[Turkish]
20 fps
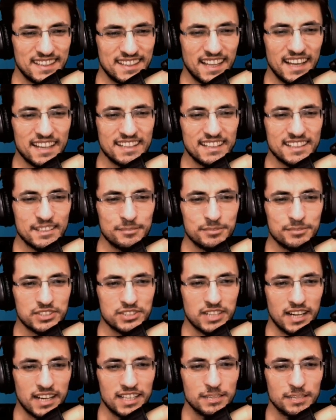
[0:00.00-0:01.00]

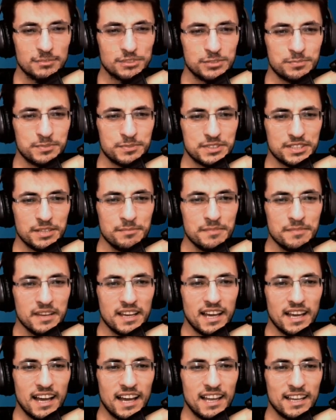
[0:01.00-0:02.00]
Neredeymiş? Hanimiş bizim?
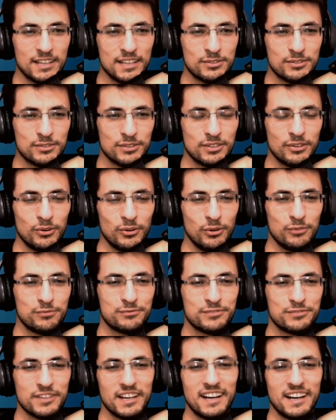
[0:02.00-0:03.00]
Elektro...
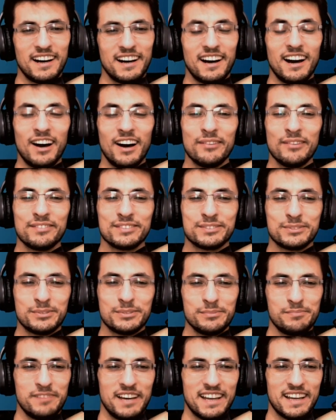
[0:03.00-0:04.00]
Of ya abi
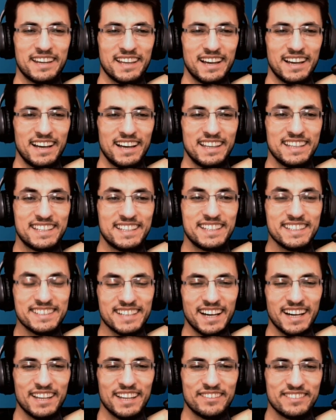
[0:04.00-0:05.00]
süper ya. İki
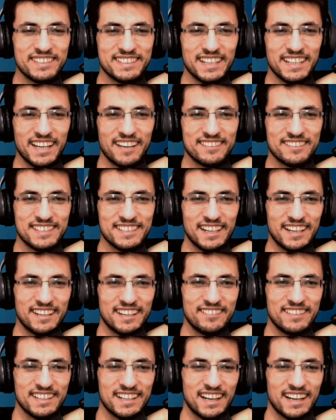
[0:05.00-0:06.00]
tane birden
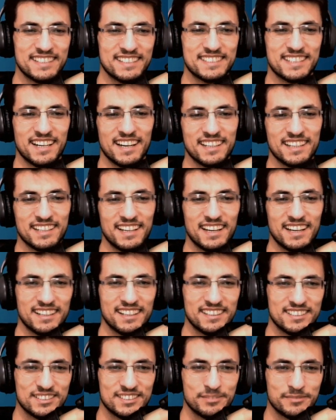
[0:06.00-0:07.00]
efsanevi kart çıkardık
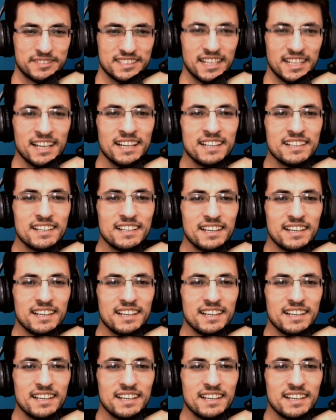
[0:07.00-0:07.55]
arkadaşımıza.